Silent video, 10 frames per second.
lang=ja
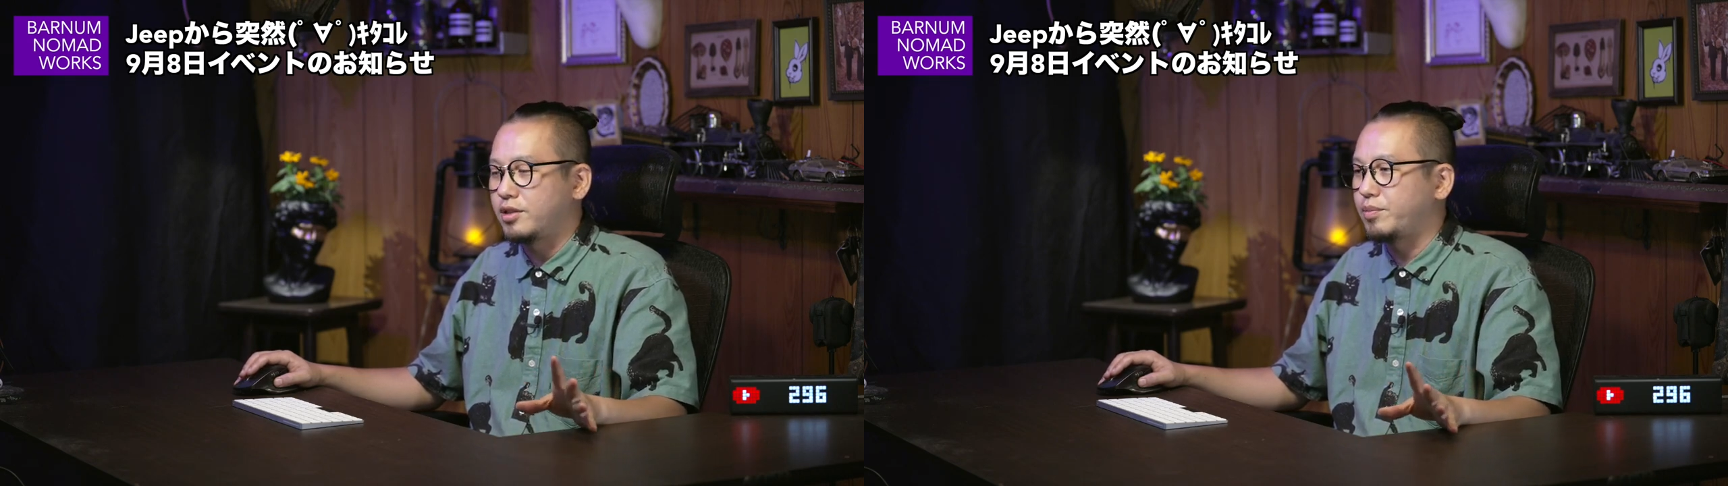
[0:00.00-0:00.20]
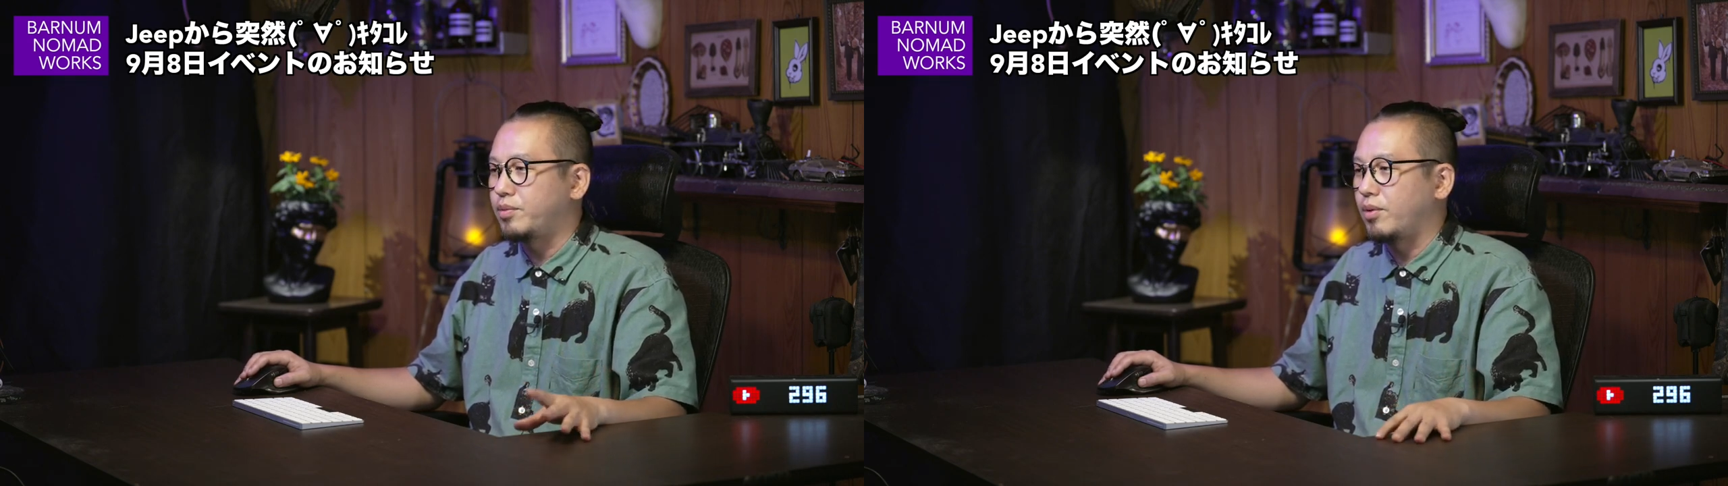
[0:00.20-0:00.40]

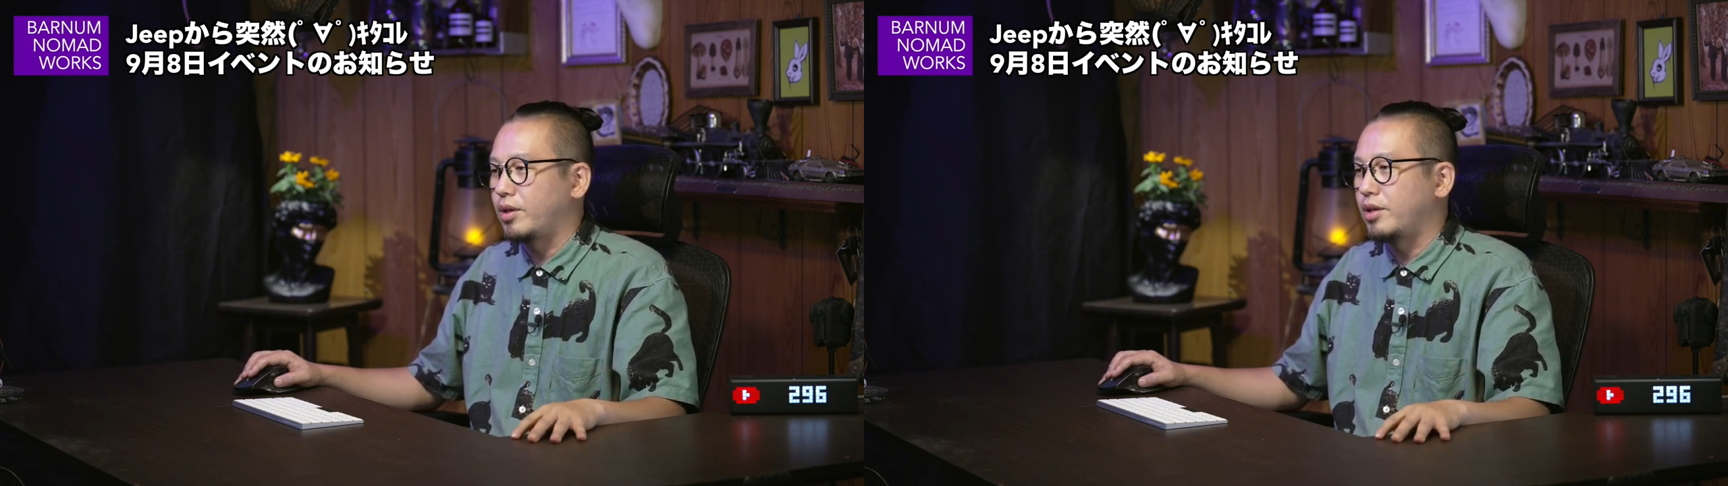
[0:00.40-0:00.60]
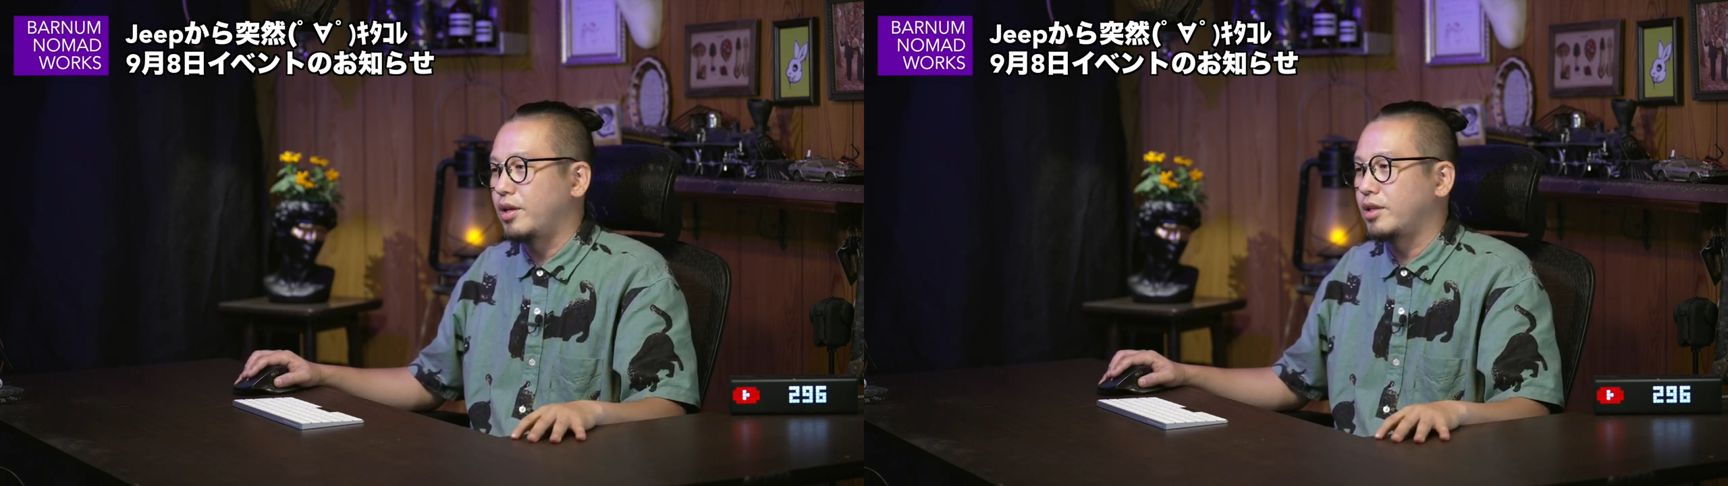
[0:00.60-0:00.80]
ジープは
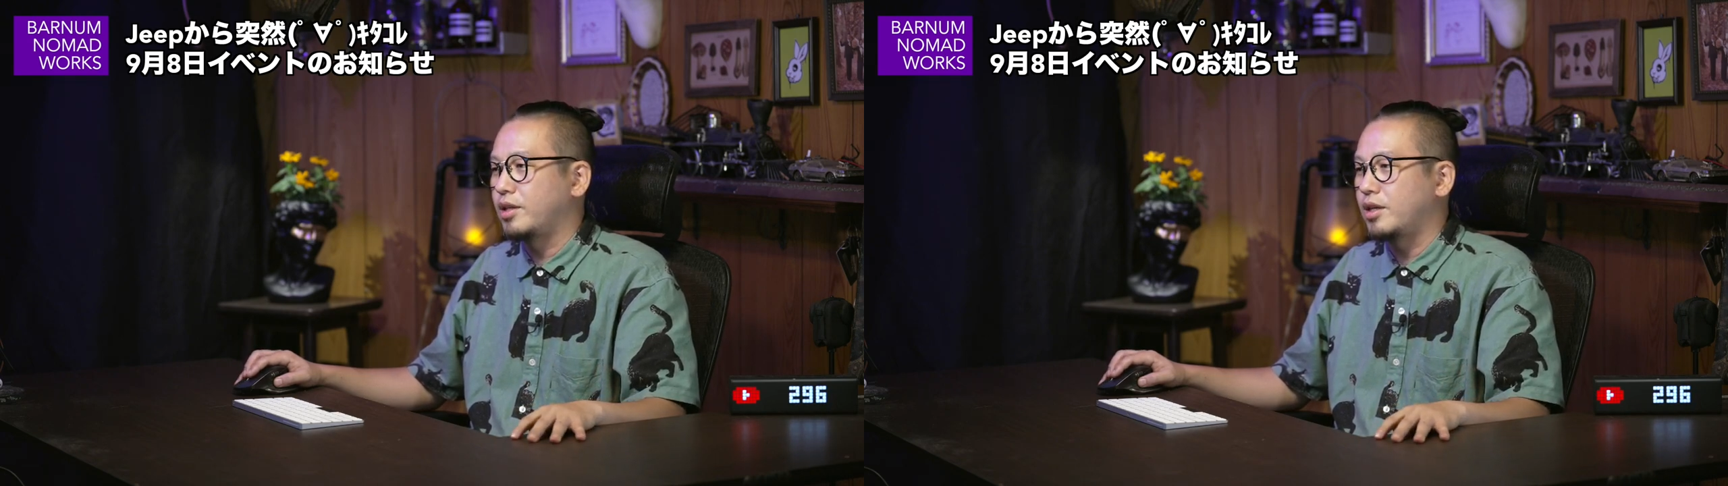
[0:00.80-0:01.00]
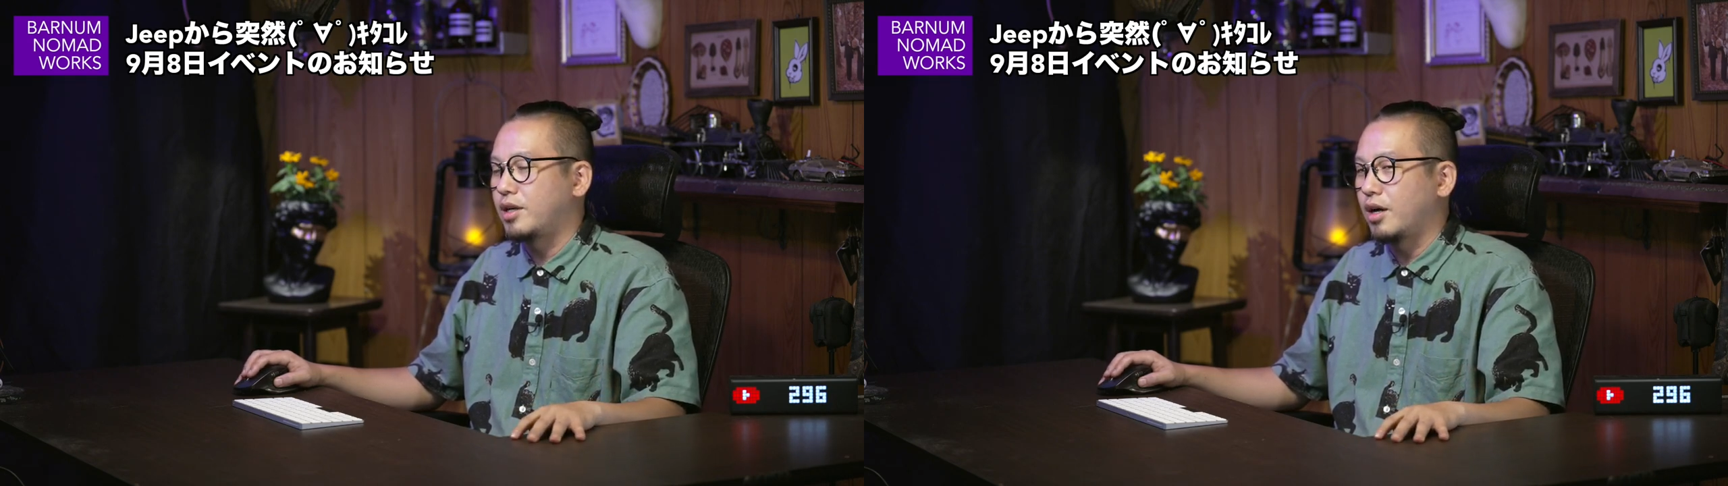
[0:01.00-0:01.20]
電
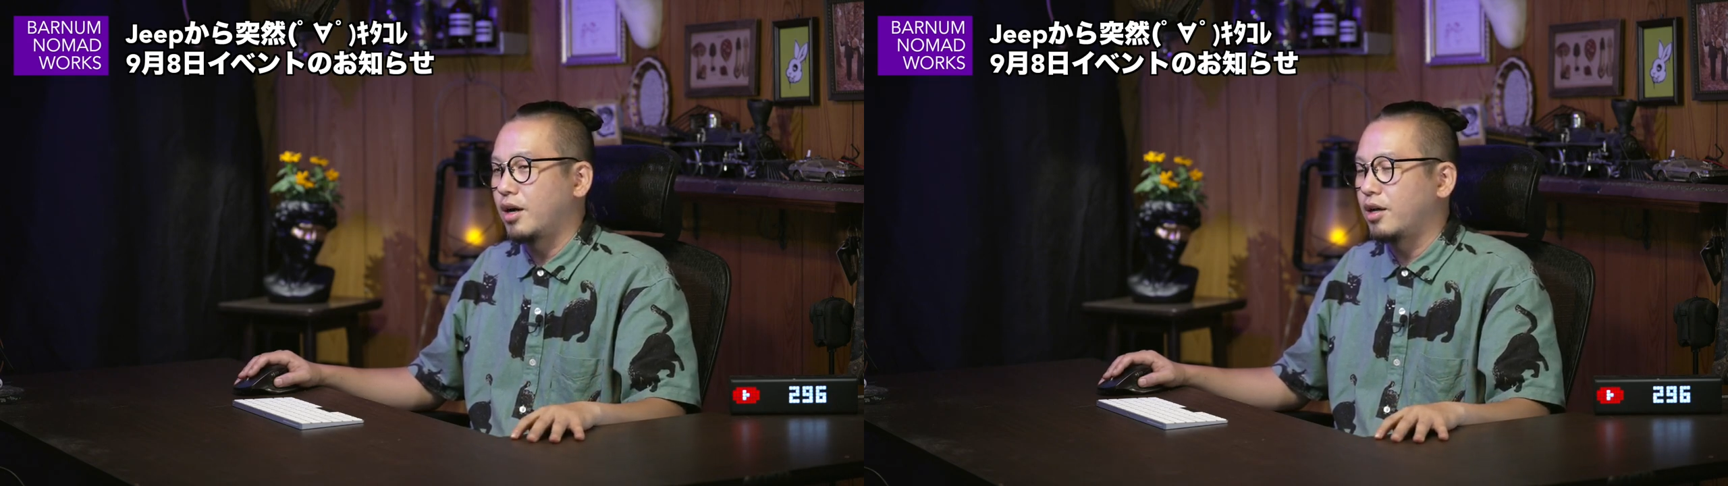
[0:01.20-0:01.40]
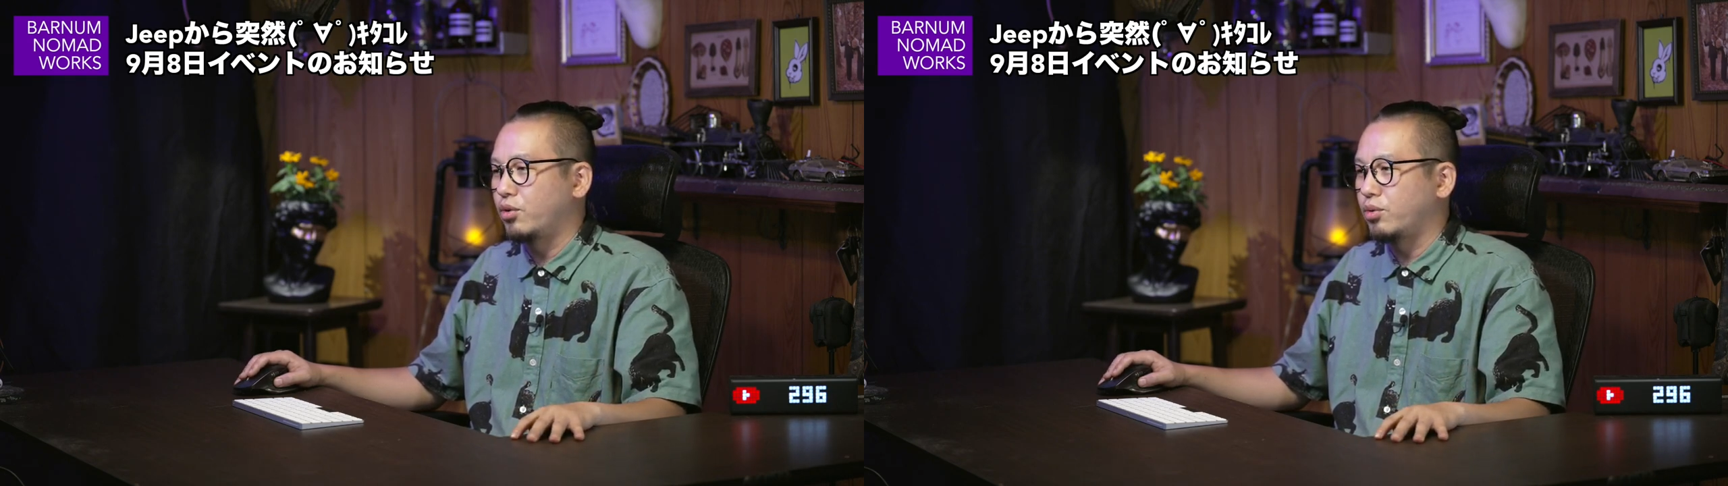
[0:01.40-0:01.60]
気化
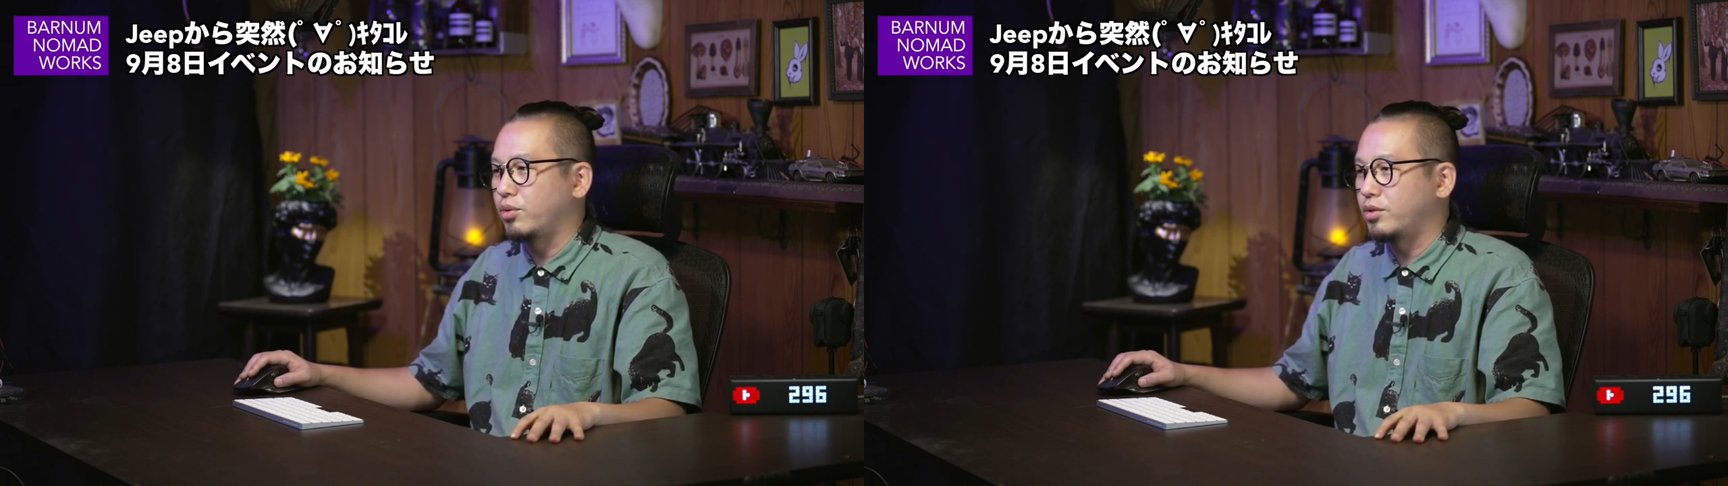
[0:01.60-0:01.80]
がどんどん